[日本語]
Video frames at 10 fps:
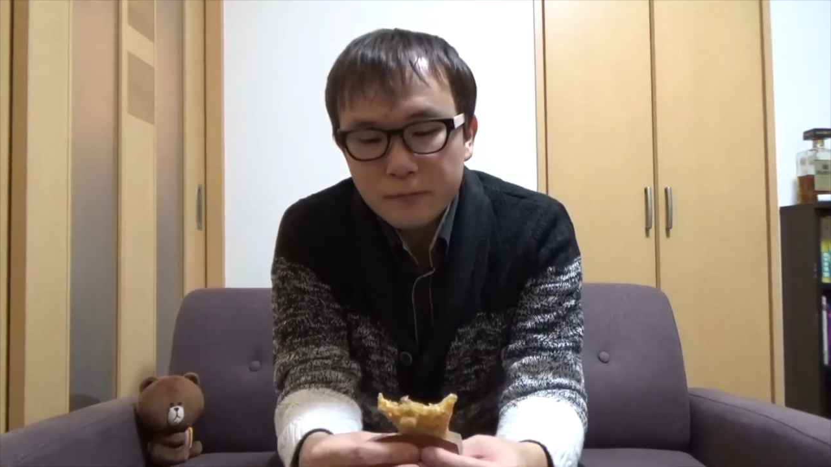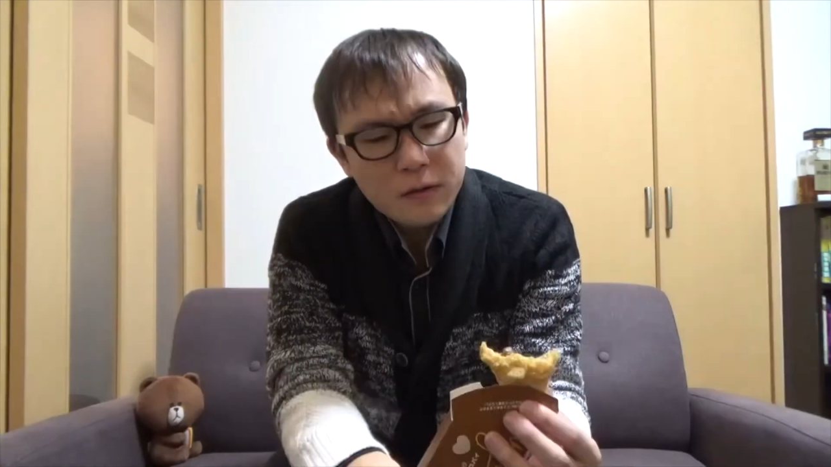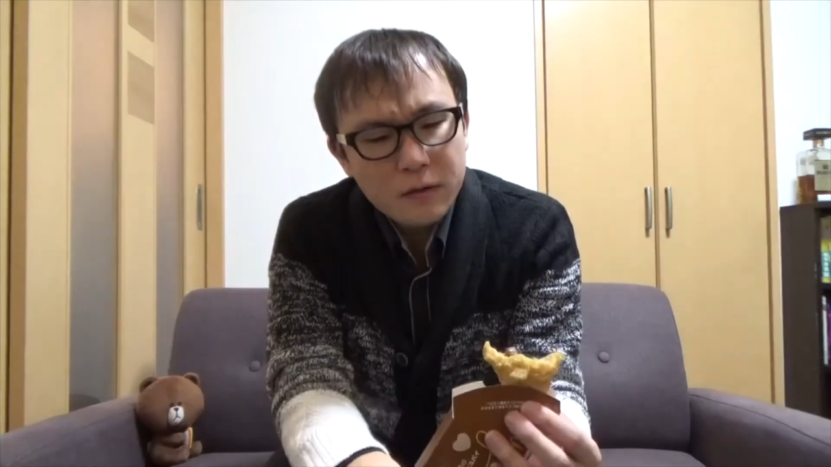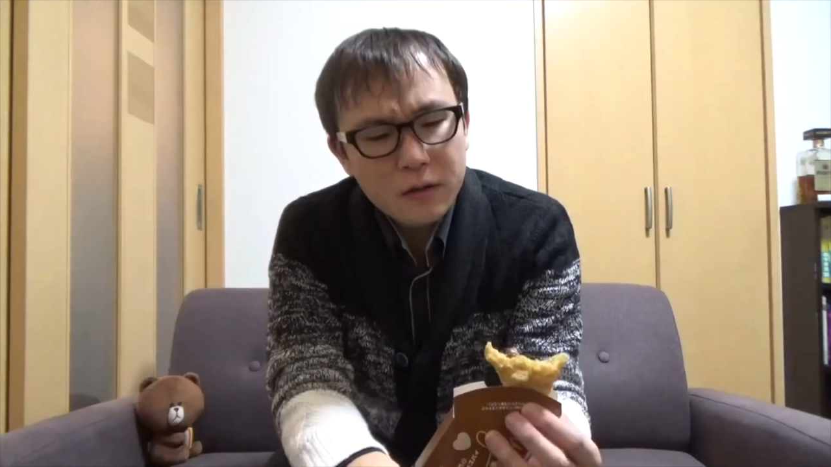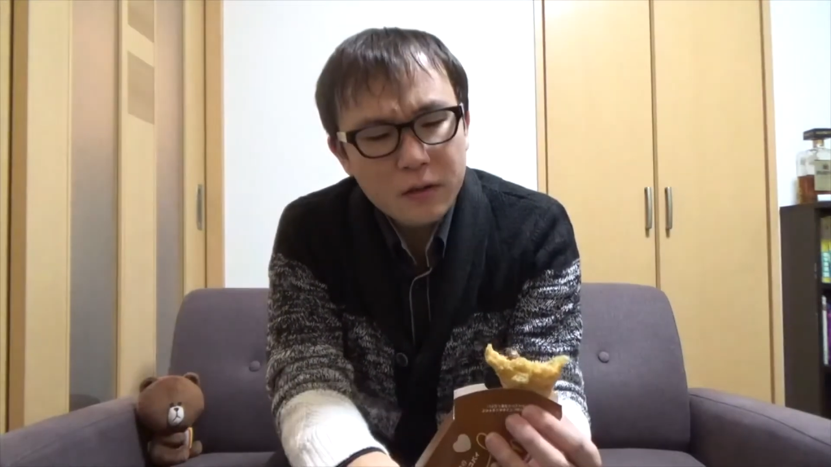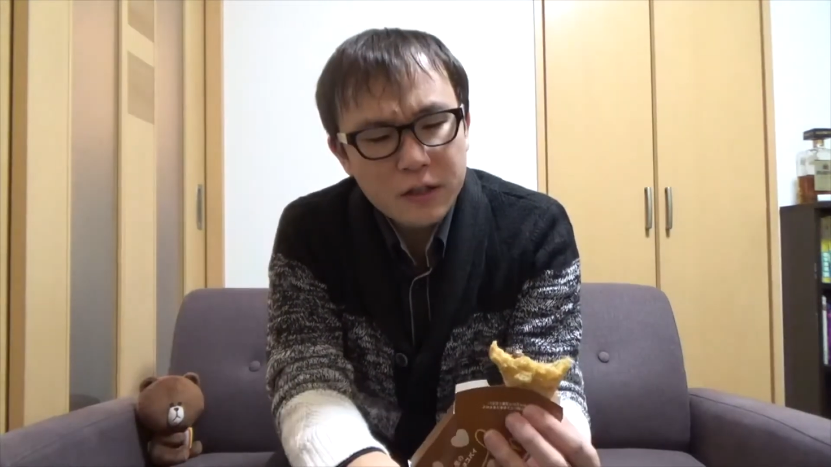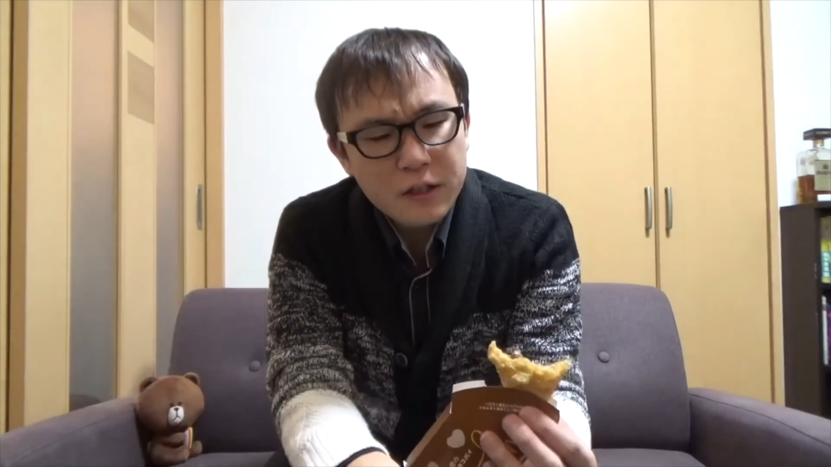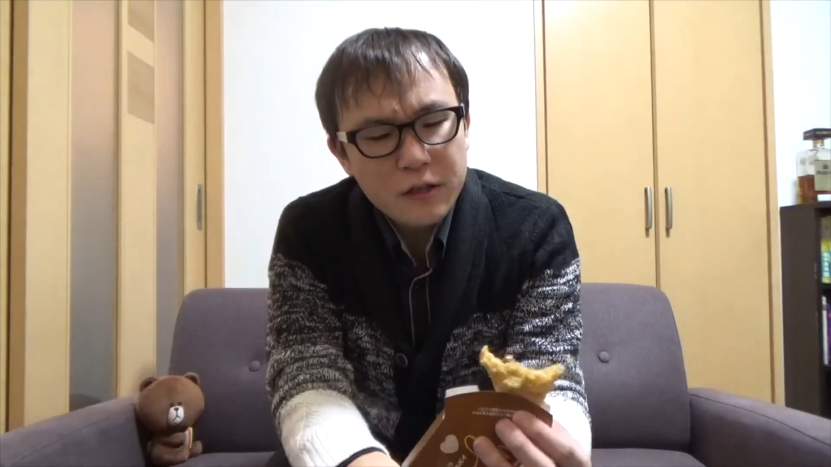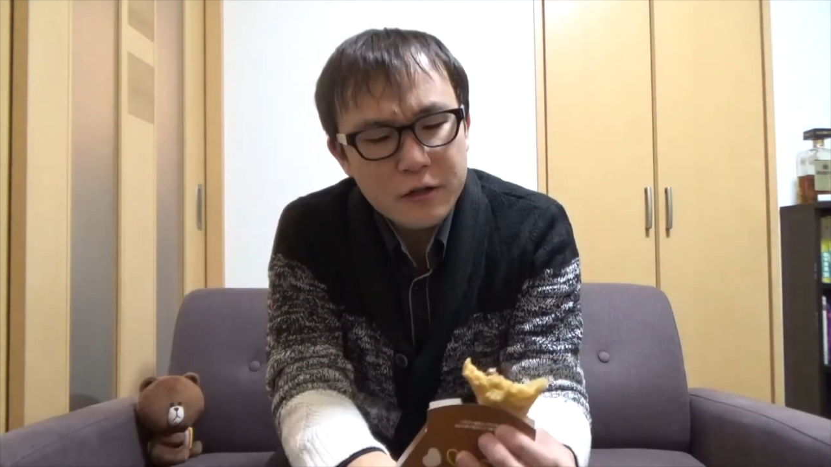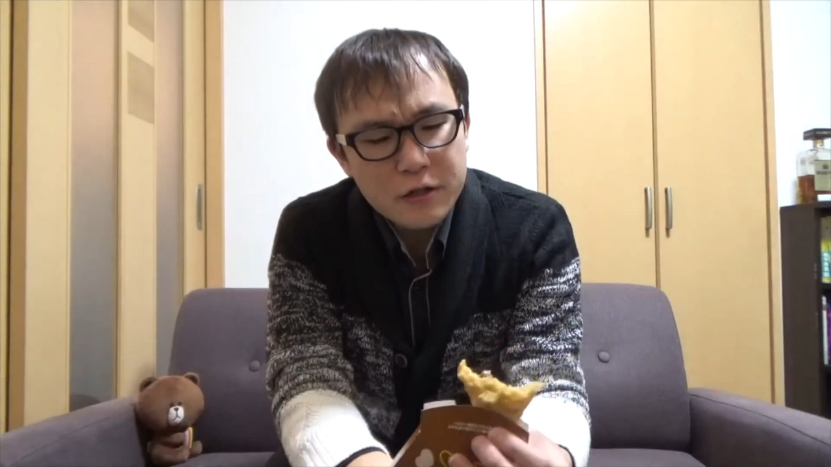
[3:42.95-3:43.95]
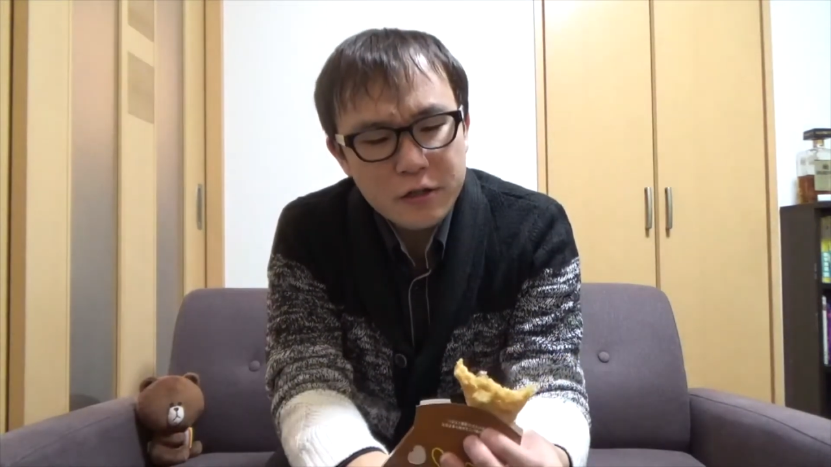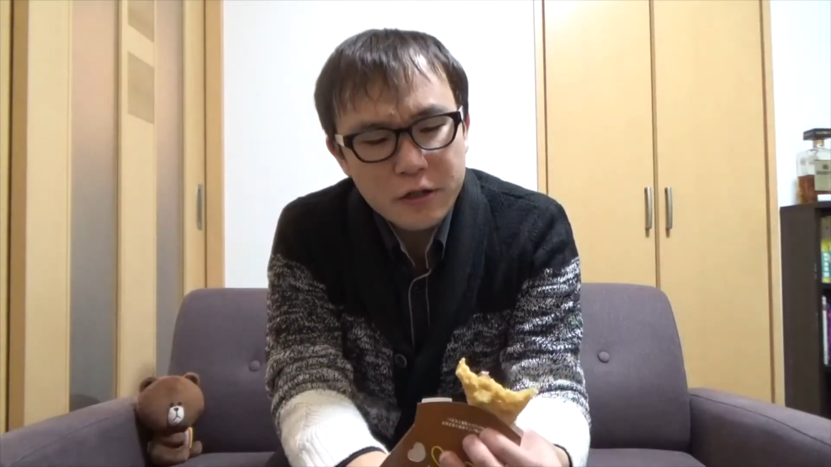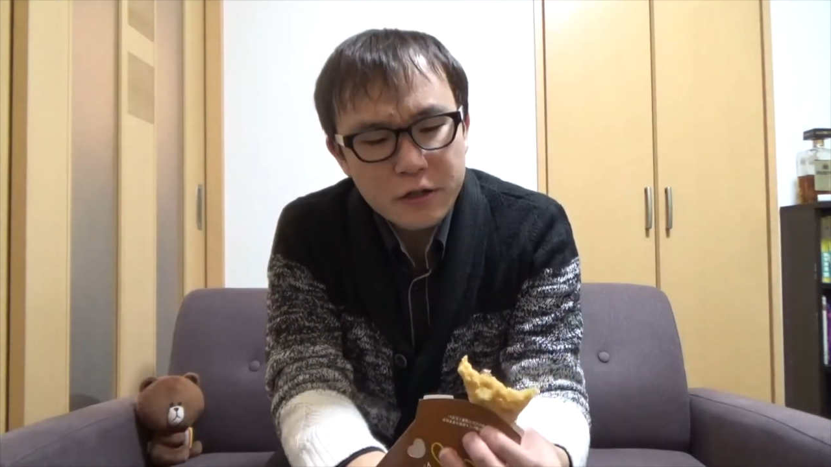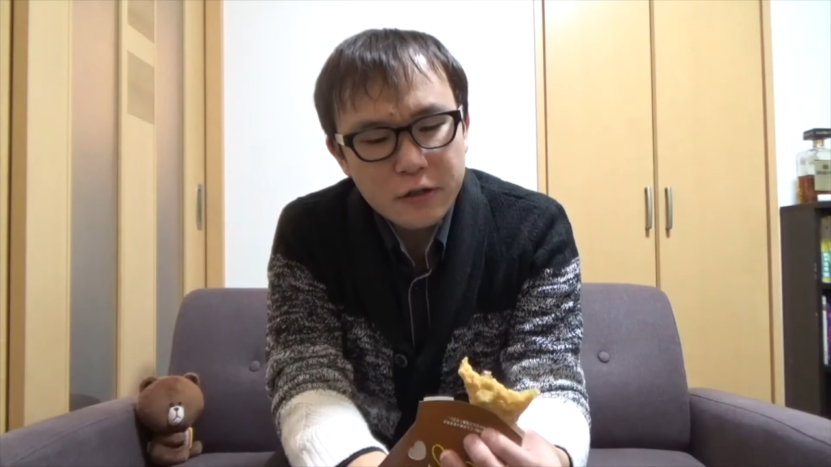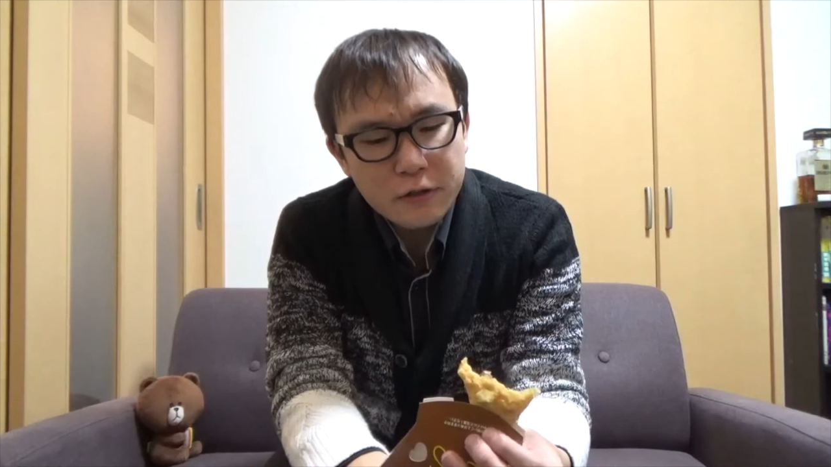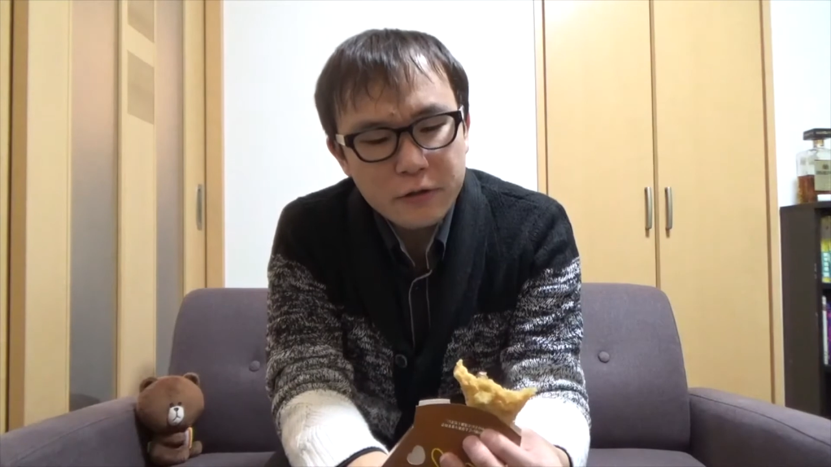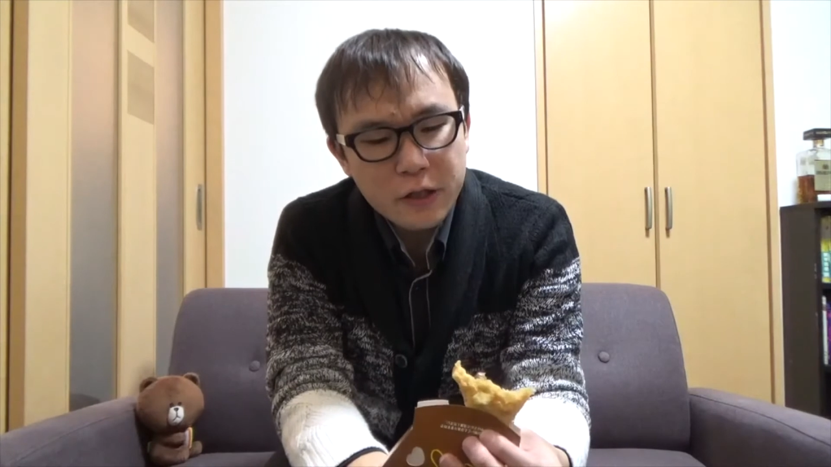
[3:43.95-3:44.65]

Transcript: なんか苦いんじゃないかっていう